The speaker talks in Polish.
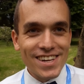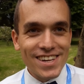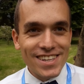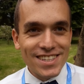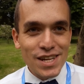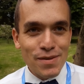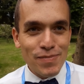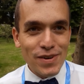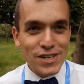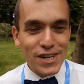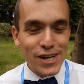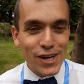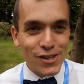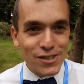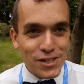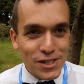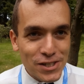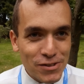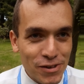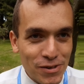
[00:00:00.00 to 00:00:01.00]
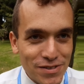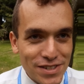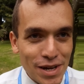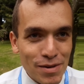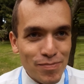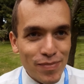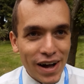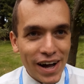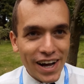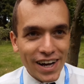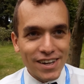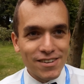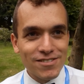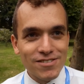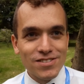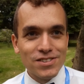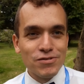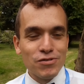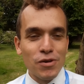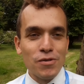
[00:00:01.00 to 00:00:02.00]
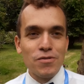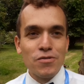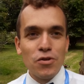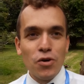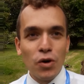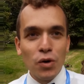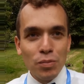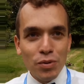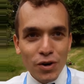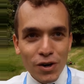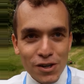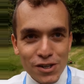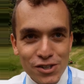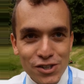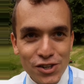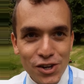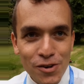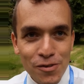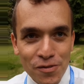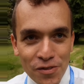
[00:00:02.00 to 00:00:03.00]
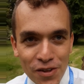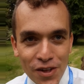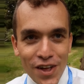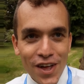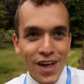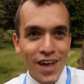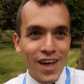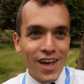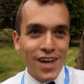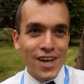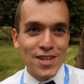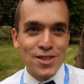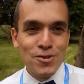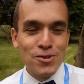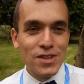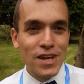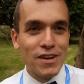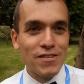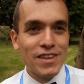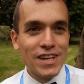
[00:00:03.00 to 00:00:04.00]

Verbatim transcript: yy, zapraszający swym zapachem, swą chrupkością, E, tutaj